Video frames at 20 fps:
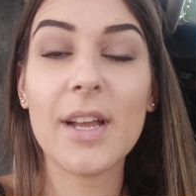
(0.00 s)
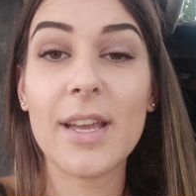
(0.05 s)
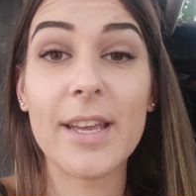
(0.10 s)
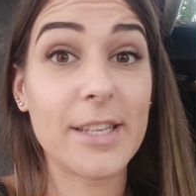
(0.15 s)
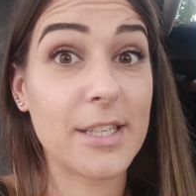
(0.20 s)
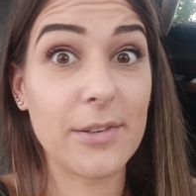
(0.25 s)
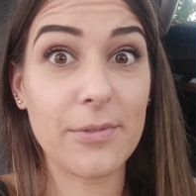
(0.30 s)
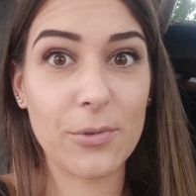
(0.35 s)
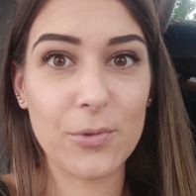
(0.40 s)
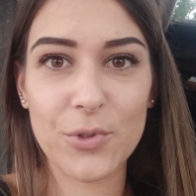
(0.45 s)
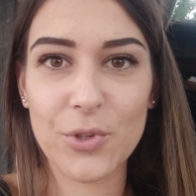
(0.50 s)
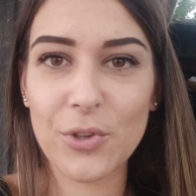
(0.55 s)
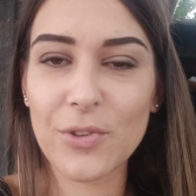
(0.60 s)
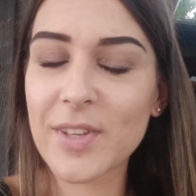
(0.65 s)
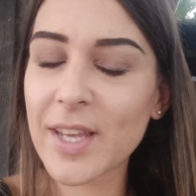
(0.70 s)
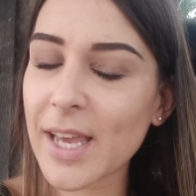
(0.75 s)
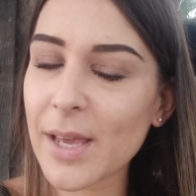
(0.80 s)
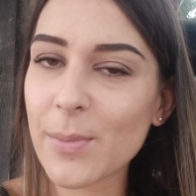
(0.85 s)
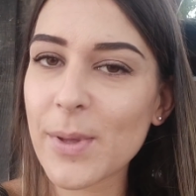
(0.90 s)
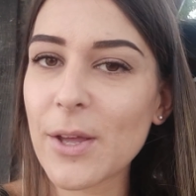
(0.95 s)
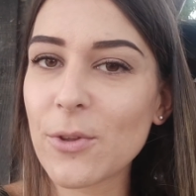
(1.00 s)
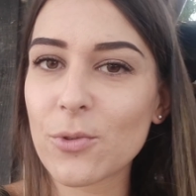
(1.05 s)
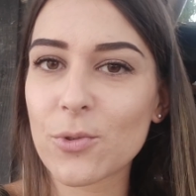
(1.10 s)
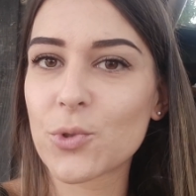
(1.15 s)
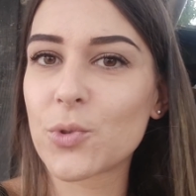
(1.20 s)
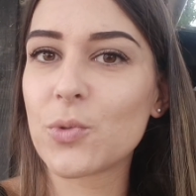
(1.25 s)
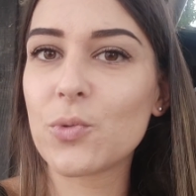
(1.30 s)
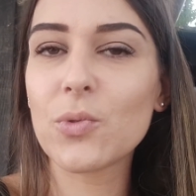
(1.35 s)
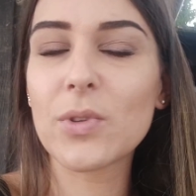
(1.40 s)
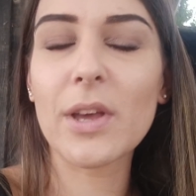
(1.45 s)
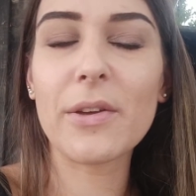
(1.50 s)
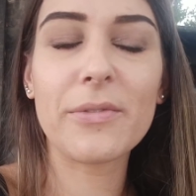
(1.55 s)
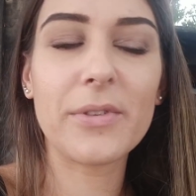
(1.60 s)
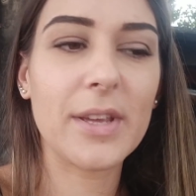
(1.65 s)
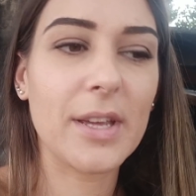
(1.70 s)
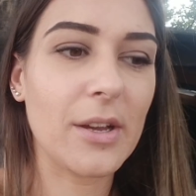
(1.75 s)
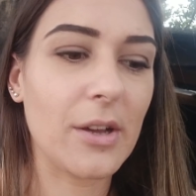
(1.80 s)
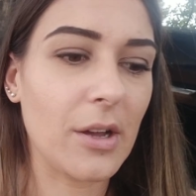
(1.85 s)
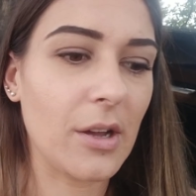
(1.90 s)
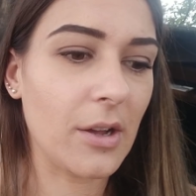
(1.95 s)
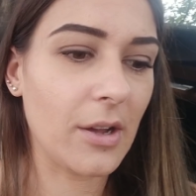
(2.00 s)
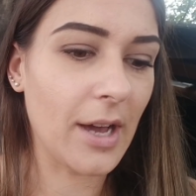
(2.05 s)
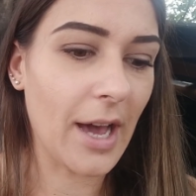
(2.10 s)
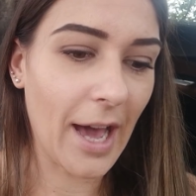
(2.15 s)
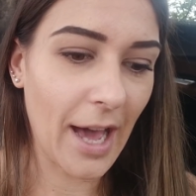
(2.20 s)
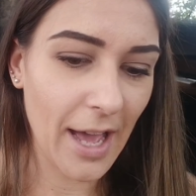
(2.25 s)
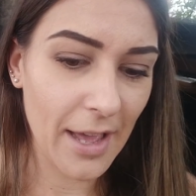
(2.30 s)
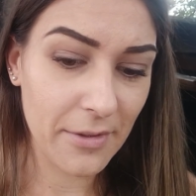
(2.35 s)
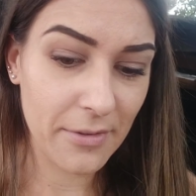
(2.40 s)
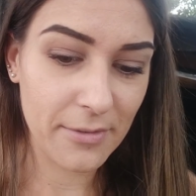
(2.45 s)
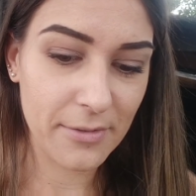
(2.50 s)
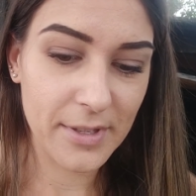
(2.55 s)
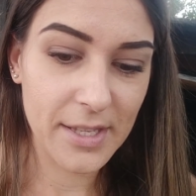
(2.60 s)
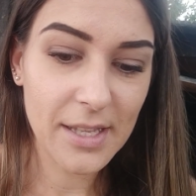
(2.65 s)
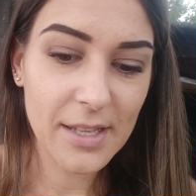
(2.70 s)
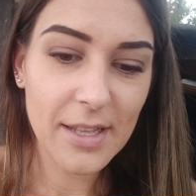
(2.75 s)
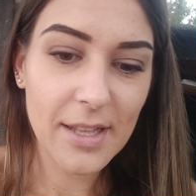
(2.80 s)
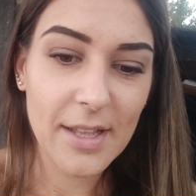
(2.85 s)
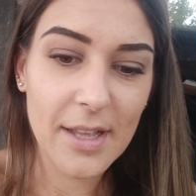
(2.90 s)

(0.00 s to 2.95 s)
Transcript: et qui fonctionne très bien, donc je suis tout à fait euh, ravie.